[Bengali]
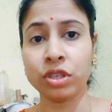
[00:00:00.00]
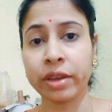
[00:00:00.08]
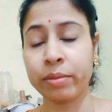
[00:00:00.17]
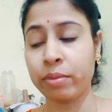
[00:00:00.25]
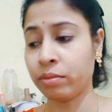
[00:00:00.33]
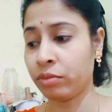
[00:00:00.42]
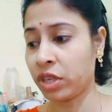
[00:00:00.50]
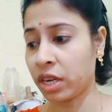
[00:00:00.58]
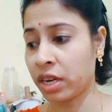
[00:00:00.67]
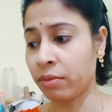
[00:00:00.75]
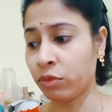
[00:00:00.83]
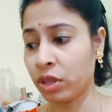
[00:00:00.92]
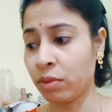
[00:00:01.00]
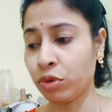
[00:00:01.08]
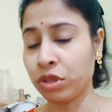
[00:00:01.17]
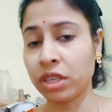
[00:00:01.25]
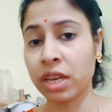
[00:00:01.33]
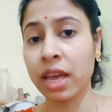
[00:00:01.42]
ছোট সেই
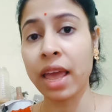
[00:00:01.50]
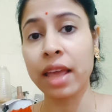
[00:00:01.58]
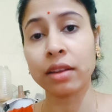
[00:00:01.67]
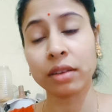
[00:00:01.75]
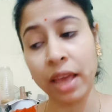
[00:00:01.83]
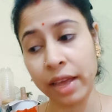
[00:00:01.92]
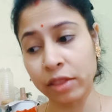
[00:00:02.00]
সেটার মধ্যে বসিয়ে